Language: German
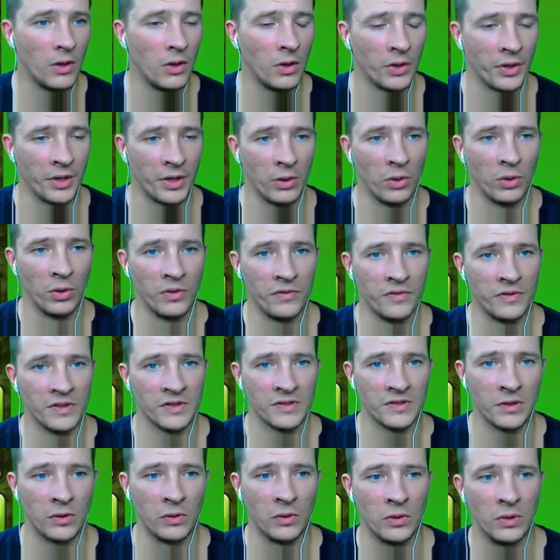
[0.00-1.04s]
Und dann läuft
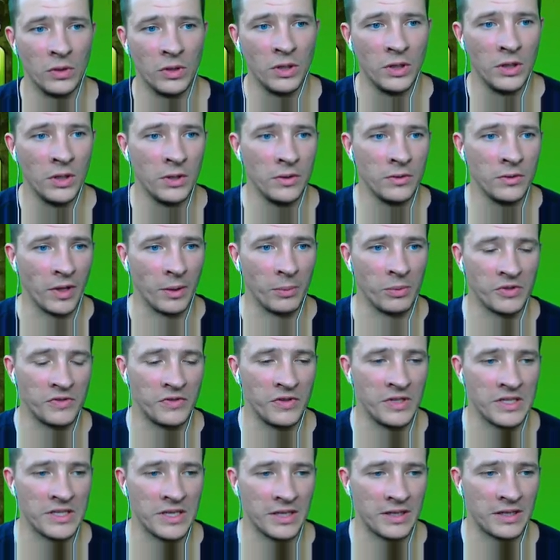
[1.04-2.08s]
das auch. Ja, bloß
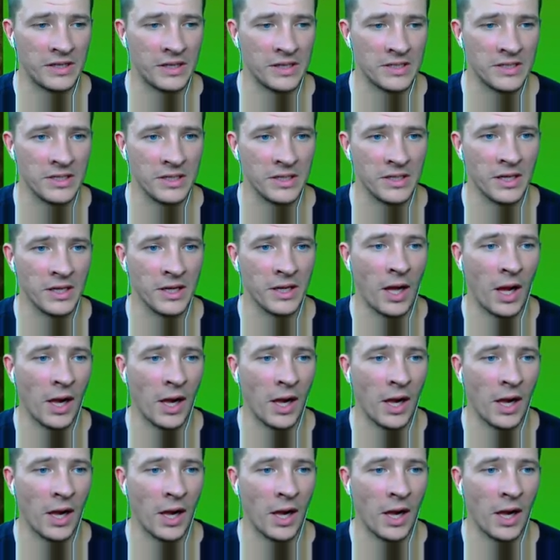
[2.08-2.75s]
wie gesagt, da seht ihr